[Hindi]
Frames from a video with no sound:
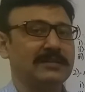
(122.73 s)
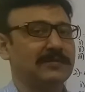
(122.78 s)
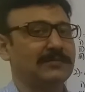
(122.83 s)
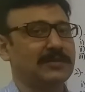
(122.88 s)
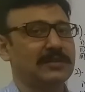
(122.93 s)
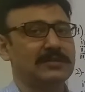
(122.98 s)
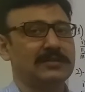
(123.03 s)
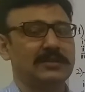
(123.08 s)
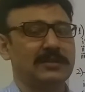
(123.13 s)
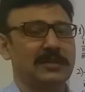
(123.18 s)

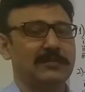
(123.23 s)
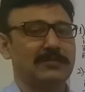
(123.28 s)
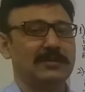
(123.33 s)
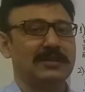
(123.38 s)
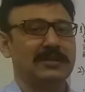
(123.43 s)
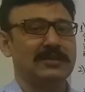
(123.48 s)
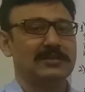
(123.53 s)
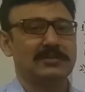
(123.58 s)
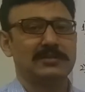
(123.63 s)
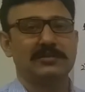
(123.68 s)
टेम्परेचर
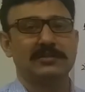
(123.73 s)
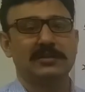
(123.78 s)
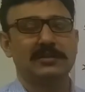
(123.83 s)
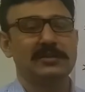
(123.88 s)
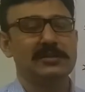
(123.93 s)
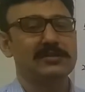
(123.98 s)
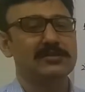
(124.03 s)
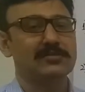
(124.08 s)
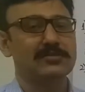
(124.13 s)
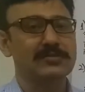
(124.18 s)
एप्लीकेशन के
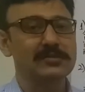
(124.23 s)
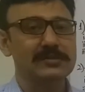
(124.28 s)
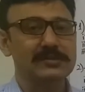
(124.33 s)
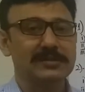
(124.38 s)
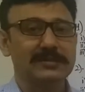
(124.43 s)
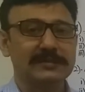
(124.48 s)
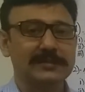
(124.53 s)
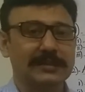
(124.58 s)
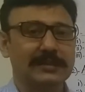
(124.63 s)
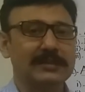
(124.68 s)
लिए यूज़
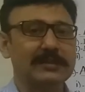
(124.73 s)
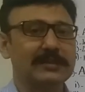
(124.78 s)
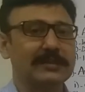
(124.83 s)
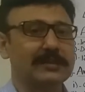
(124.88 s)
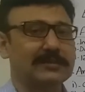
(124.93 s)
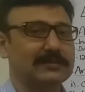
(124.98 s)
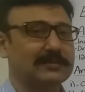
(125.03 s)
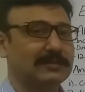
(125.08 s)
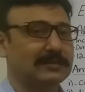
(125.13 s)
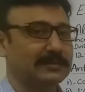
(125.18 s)
नहीं कर
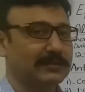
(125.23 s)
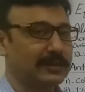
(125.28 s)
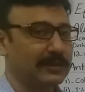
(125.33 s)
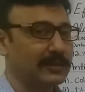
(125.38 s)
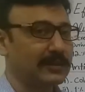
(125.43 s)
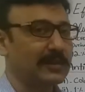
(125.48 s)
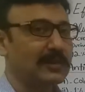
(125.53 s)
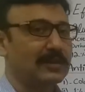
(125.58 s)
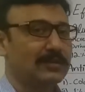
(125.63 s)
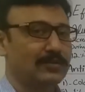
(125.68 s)
सकते
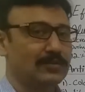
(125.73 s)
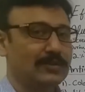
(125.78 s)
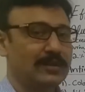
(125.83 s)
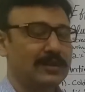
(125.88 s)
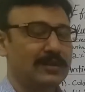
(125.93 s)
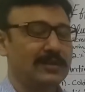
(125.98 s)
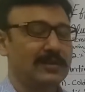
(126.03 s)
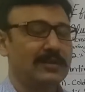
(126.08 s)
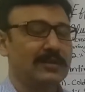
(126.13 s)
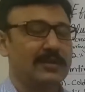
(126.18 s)
तो ये
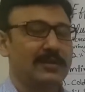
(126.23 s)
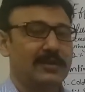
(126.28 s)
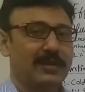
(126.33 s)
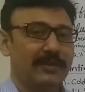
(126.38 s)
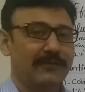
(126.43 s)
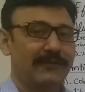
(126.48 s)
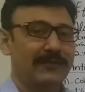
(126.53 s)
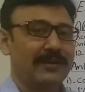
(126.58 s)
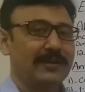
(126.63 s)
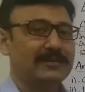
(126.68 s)

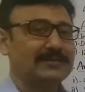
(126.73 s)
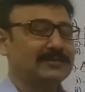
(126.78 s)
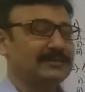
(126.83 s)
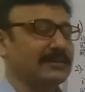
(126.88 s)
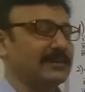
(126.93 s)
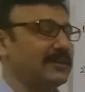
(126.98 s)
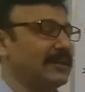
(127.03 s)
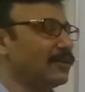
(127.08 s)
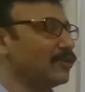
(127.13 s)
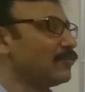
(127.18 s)
अफेक्ट्स
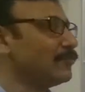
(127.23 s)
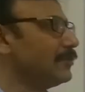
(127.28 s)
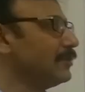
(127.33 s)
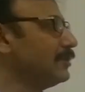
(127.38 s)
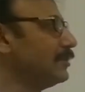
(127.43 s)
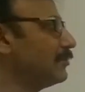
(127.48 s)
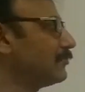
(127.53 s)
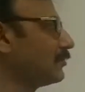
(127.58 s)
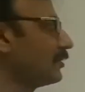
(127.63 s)
थे एलुमिनियम